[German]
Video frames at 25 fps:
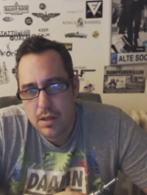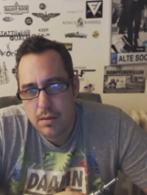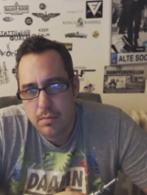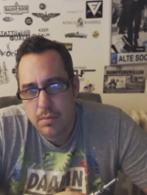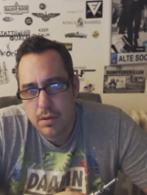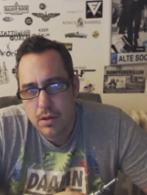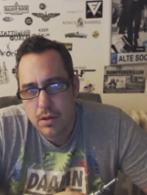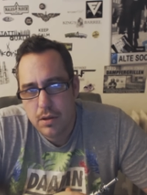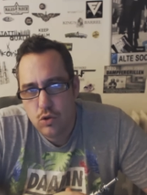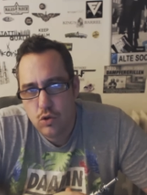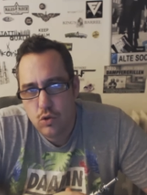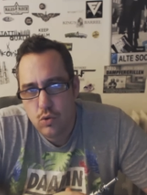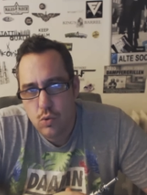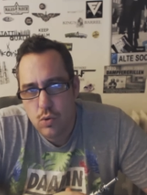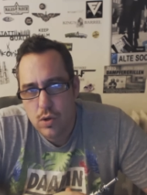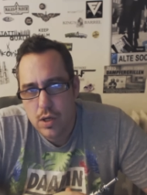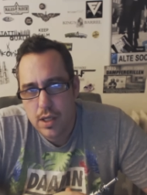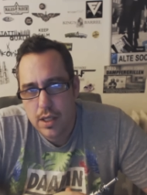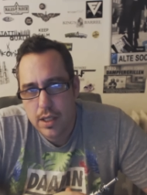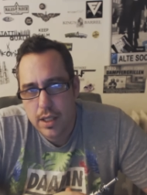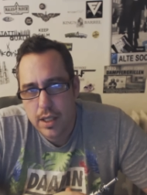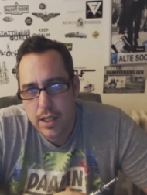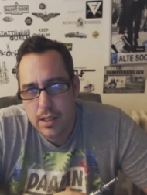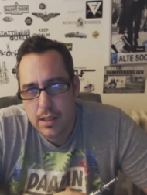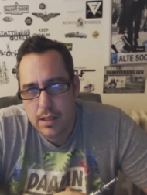
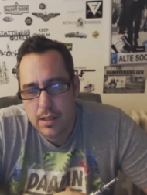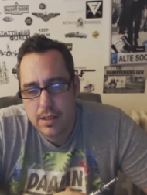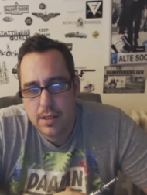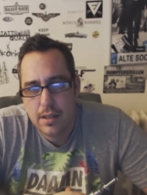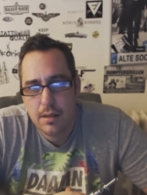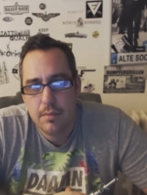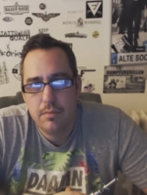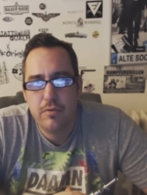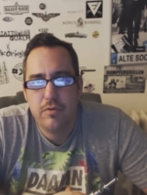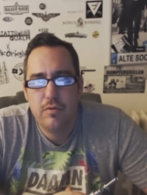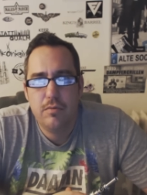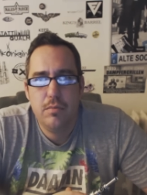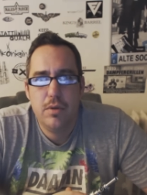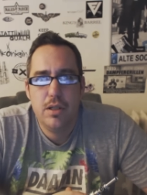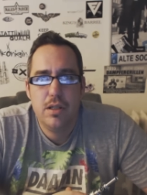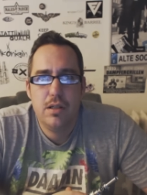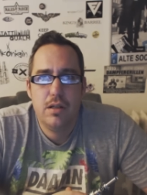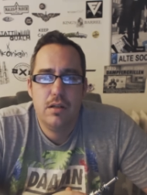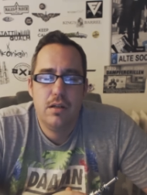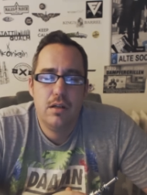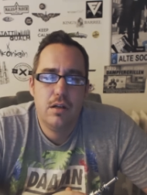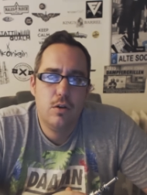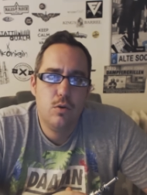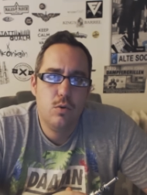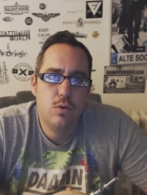temperaturgeregelten Dampfen mit
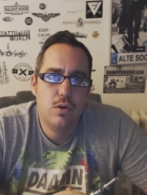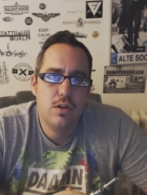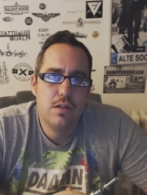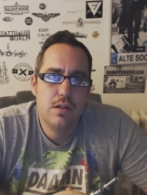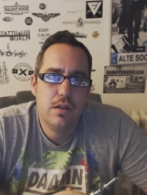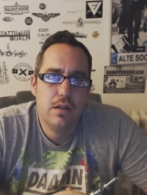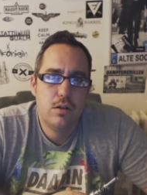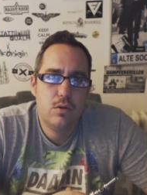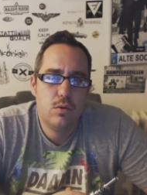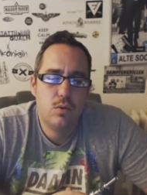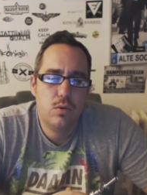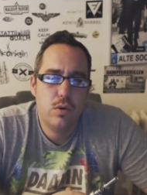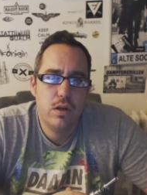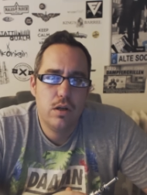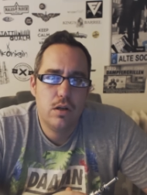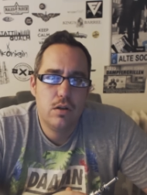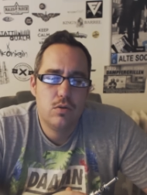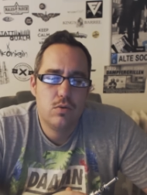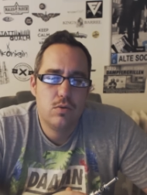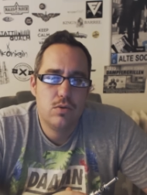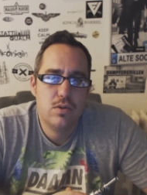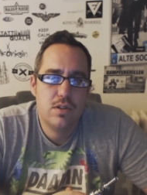der Decodes Elektronik